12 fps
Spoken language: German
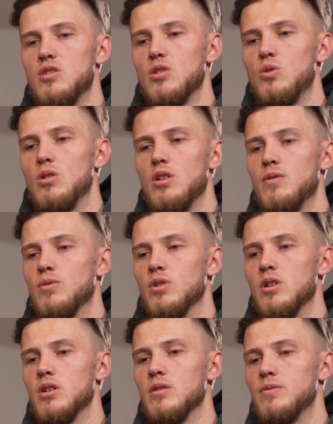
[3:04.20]
ist natürlich
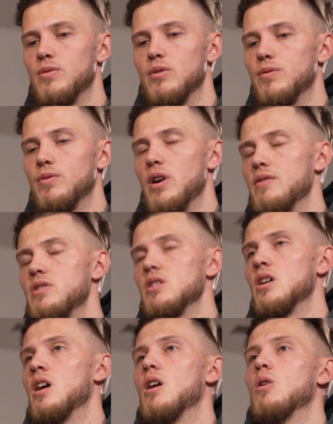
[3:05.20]
für, der, für, für
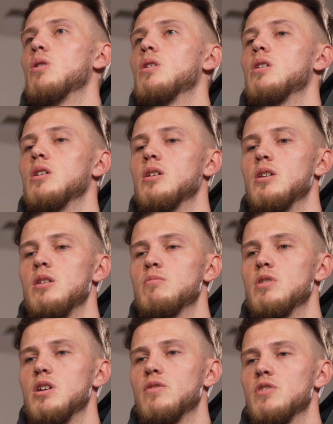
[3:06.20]
FCA auch äh,
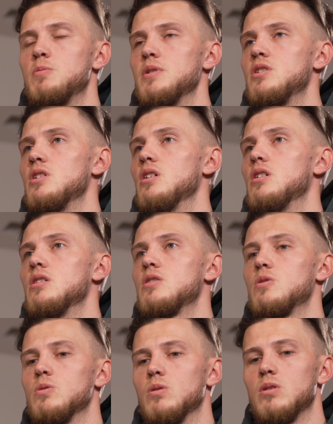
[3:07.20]
immer etwas
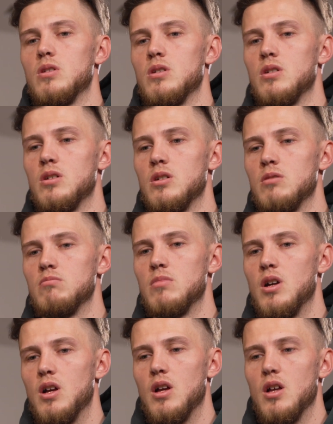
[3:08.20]
Spezielles. Und äh,
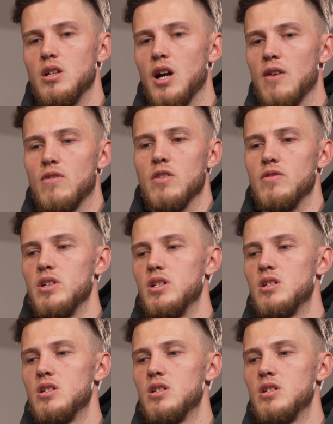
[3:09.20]
ja, wenn wir